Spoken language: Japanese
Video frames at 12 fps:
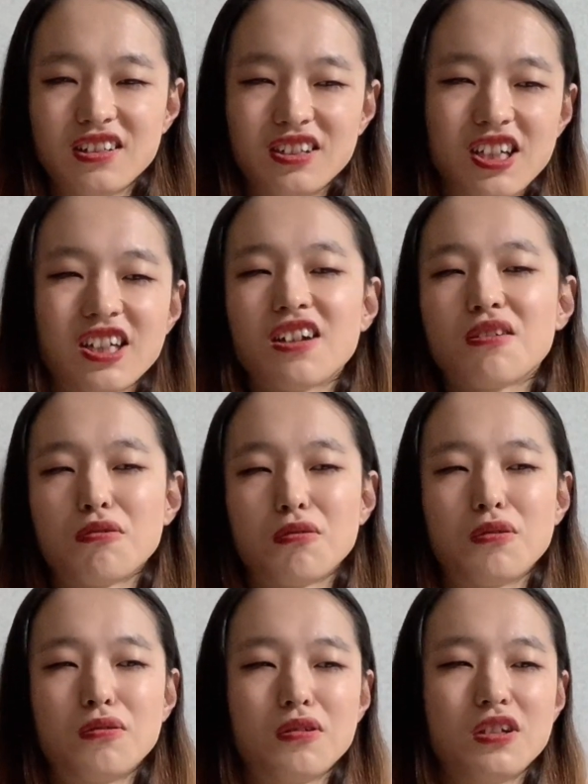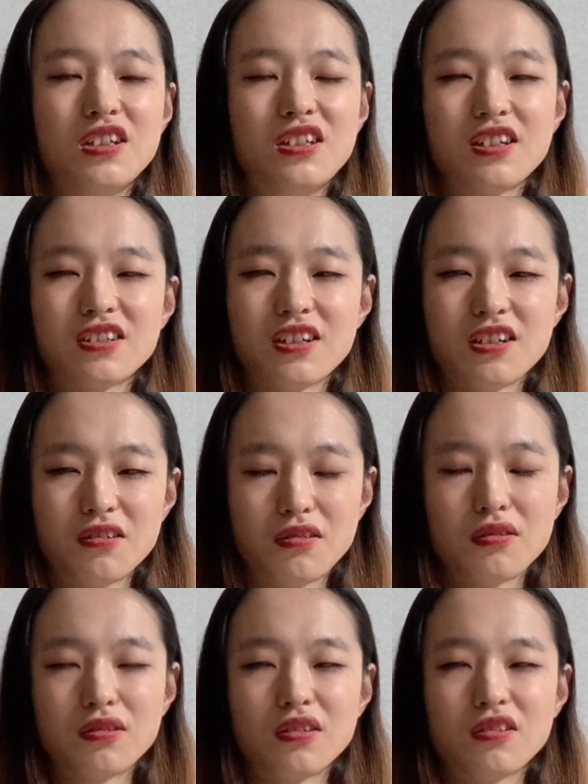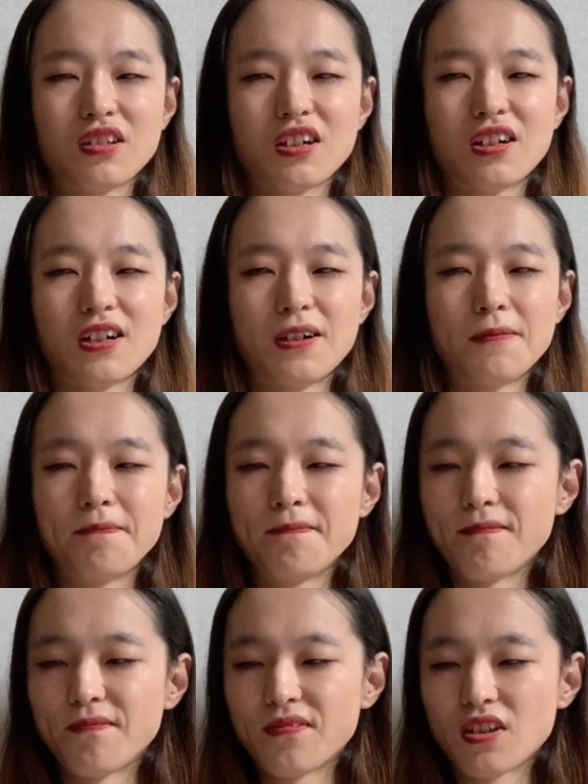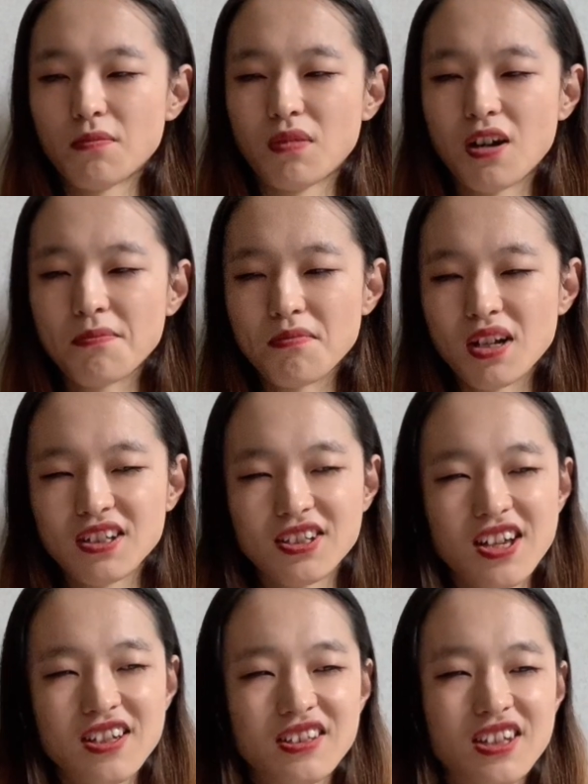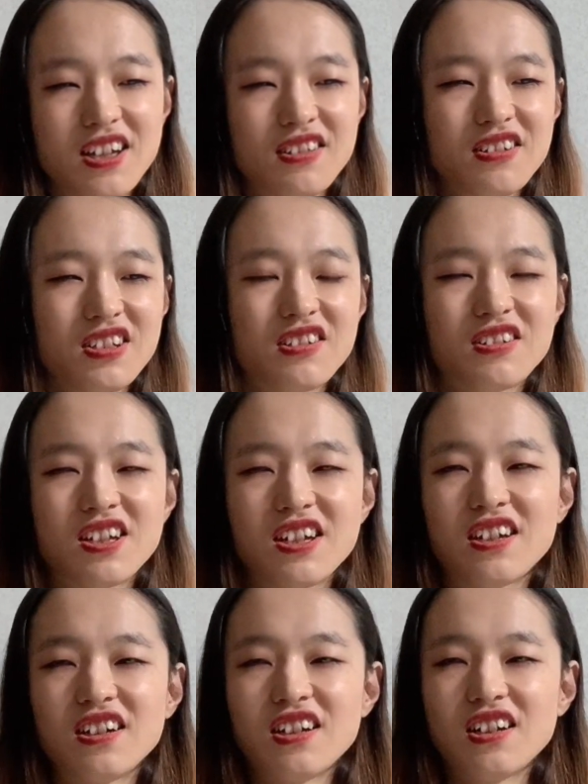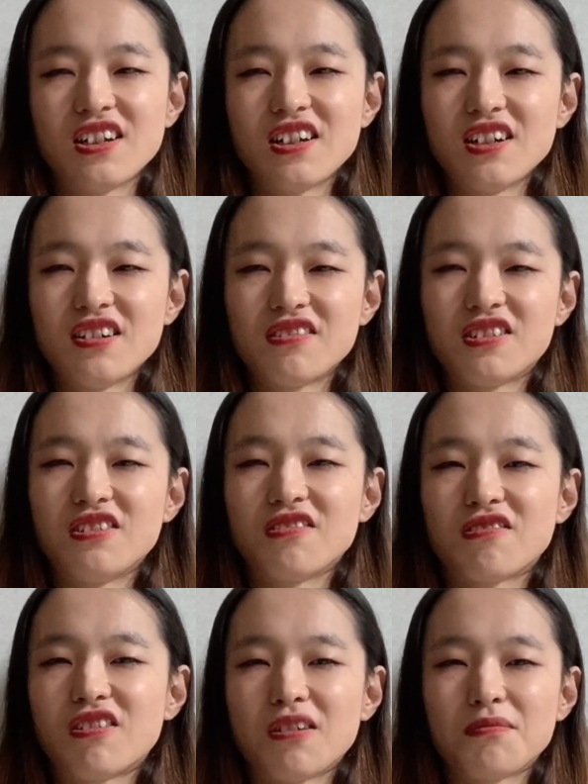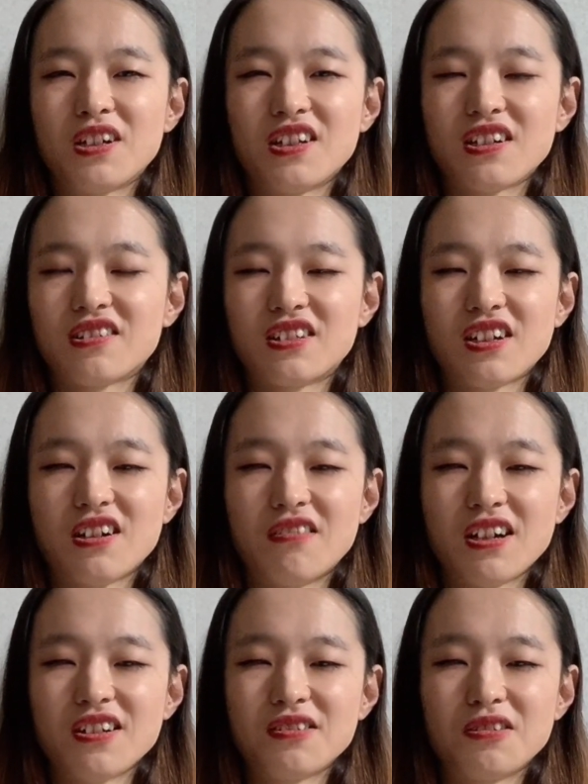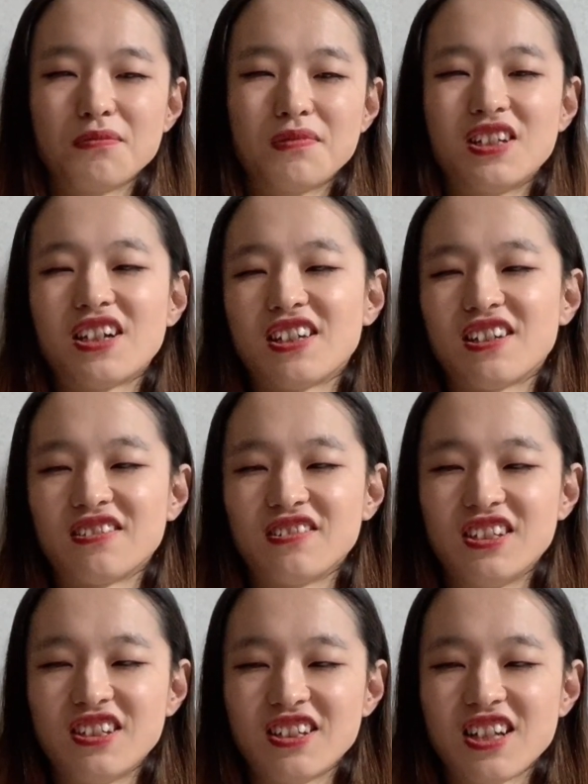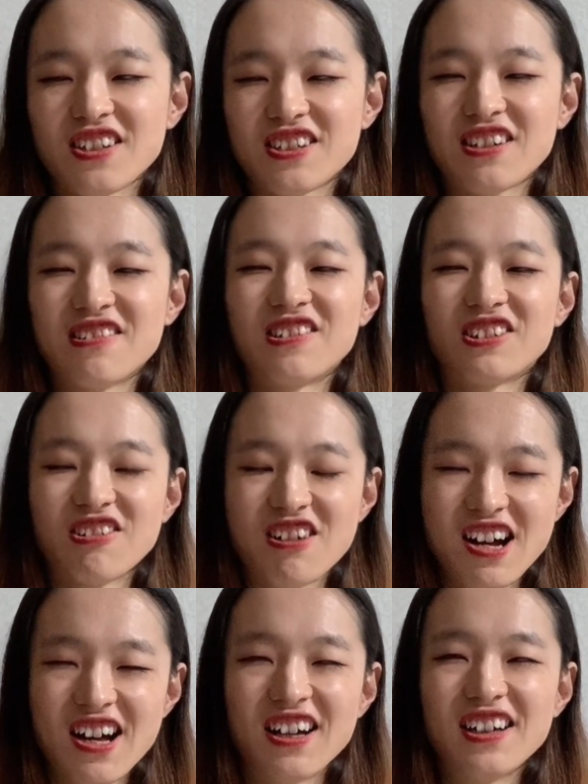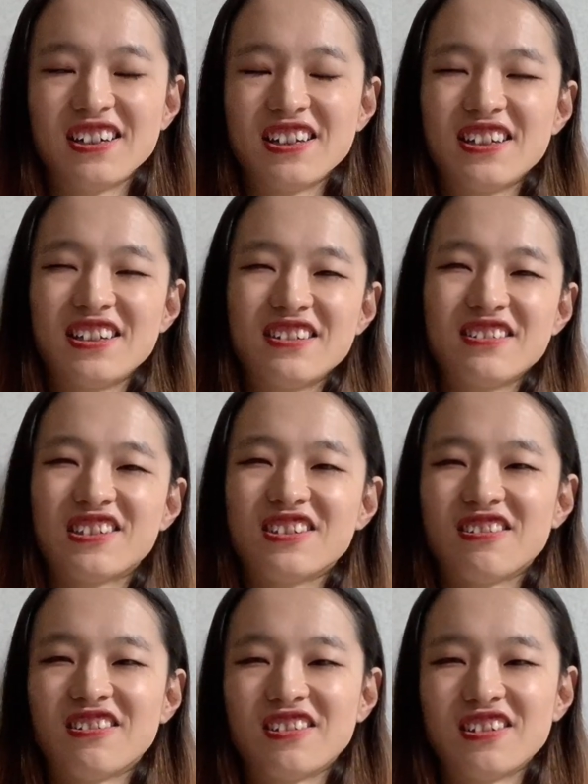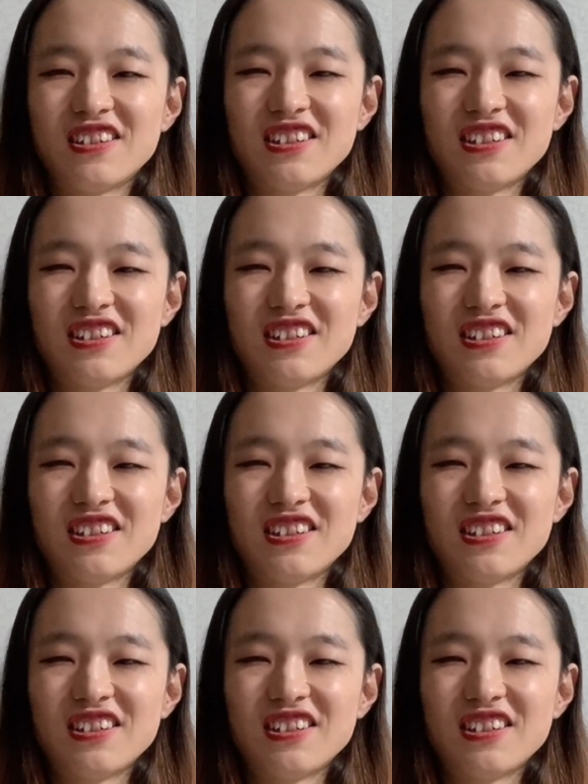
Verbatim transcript: で結構多いんですけどそのだから、まあ、あんまり先天の人でうちの子は見えなくてかわいそうみたいな雰囲気出してくるとかうちの